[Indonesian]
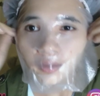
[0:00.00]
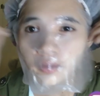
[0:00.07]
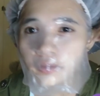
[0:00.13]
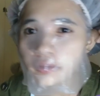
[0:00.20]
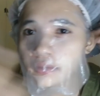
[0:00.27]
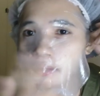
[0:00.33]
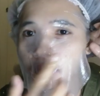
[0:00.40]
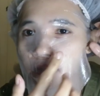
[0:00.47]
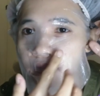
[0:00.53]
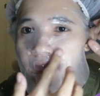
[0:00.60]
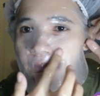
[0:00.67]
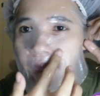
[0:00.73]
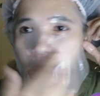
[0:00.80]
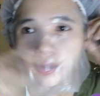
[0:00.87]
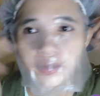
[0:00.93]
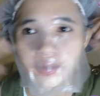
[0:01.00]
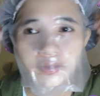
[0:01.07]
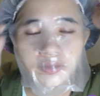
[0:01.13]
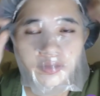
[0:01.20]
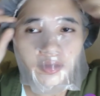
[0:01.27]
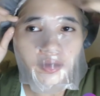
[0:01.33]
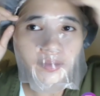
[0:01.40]
ini sampai ada
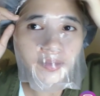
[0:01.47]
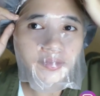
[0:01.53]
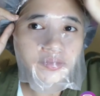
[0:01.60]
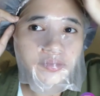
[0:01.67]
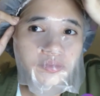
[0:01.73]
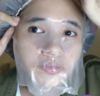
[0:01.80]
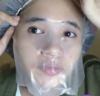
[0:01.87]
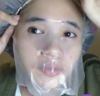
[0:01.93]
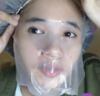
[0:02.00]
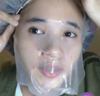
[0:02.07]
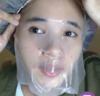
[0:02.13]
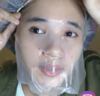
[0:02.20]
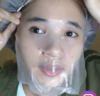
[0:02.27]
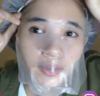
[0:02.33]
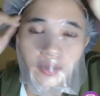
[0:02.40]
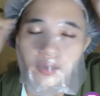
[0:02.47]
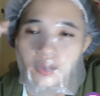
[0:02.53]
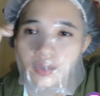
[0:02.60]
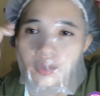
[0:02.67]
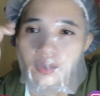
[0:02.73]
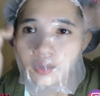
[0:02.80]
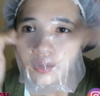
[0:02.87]
jerawat juga
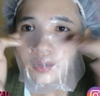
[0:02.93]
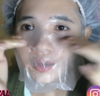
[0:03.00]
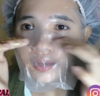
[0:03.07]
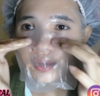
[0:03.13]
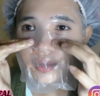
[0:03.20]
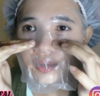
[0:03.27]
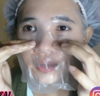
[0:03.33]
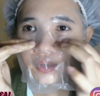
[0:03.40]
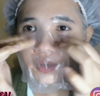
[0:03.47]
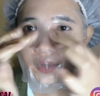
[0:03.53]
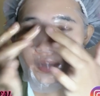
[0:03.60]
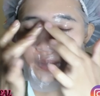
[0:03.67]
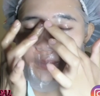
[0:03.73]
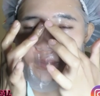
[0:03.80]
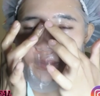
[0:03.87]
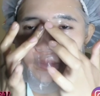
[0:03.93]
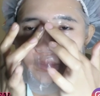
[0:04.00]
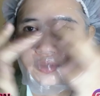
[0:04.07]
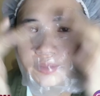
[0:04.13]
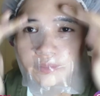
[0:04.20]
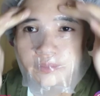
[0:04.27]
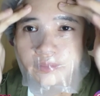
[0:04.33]
karena
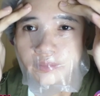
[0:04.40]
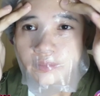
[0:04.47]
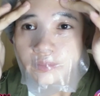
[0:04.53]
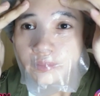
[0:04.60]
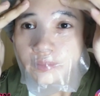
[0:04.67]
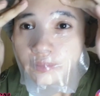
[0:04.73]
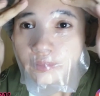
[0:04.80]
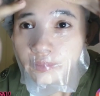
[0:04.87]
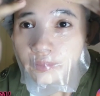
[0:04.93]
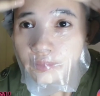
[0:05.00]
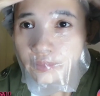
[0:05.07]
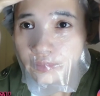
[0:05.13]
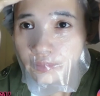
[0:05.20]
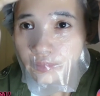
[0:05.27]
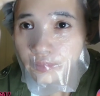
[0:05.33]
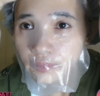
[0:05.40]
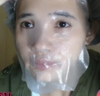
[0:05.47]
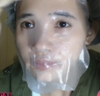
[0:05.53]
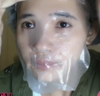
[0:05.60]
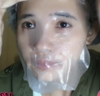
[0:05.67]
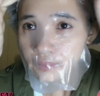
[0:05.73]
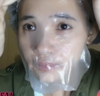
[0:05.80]

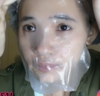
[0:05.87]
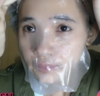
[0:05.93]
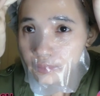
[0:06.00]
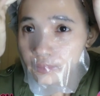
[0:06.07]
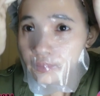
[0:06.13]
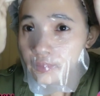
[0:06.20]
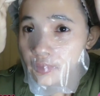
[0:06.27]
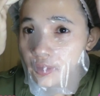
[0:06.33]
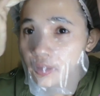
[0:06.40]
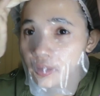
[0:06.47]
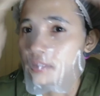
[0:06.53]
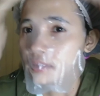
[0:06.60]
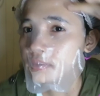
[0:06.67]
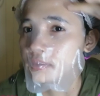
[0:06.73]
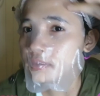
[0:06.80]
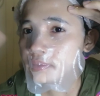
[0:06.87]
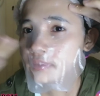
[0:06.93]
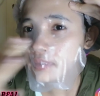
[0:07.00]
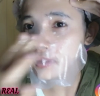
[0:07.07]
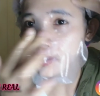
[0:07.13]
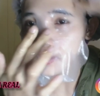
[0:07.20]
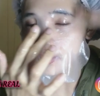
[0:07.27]
musimnya ya
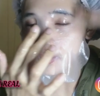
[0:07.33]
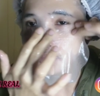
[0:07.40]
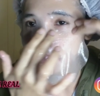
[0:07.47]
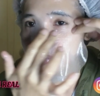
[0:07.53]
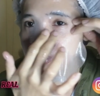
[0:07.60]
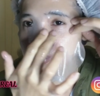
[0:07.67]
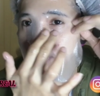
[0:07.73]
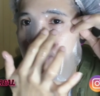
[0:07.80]
udahlah kita jangan